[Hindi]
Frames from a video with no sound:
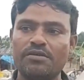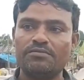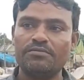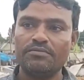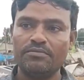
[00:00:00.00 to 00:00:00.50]
है
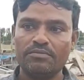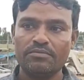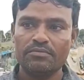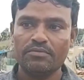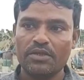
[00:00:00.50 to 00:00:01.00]

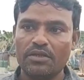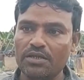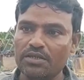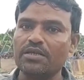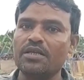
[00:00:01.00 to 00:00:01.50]

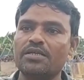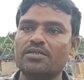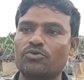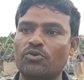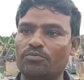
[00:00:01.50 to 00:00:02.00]
इसी
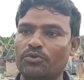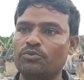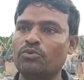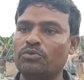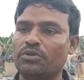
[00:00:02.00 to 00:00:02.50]
तरीके से जो
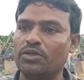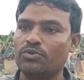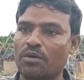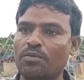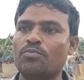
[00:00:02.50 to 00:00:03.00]
ये
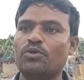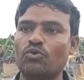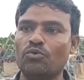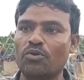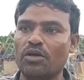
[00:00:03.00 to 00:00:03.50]
जो हमारे ऊपर
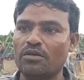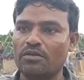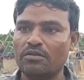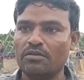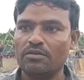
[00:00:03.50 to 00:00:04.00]
जुलम हो रहा है
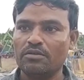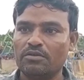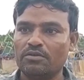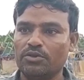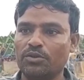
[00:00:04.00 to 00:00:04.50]

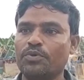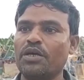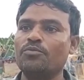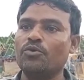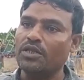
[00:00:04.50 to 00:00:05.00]

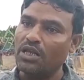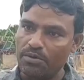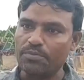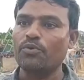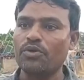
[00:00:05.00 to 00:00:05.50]
जबकि हमने वहाँ
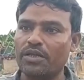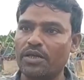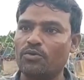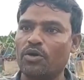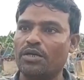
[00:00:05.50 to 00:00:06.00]
दिल्ली में फ़ोन
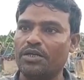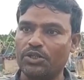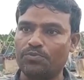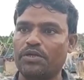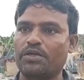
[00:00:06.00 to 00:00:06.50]
किया हुआ
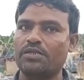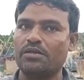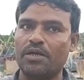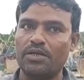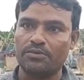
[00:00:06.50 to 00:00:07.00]
इंस्पेक्टर
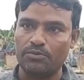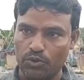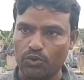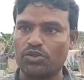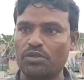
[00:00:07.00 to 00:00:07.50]
से हमारे
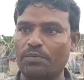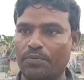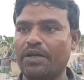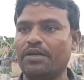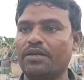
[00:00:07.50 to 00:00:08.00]
दोस्त हमारे
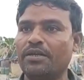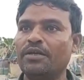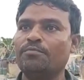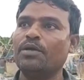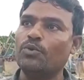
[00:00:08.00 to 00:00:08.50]
फ्रेंड थे
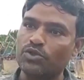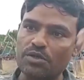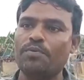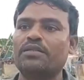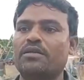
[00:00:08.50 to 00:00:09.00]
मैंने
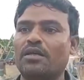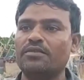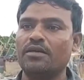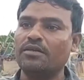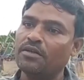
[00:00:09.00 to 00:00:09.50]
उनसे ही बात करा
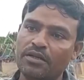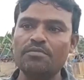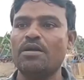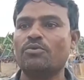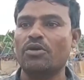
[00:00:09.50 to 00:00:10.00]
दिया
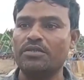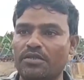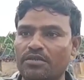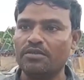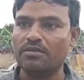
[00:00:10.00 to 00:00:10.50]
नहीं मानने को
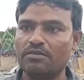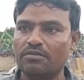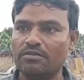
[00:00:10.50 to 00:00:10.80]
राज़ी नहीं है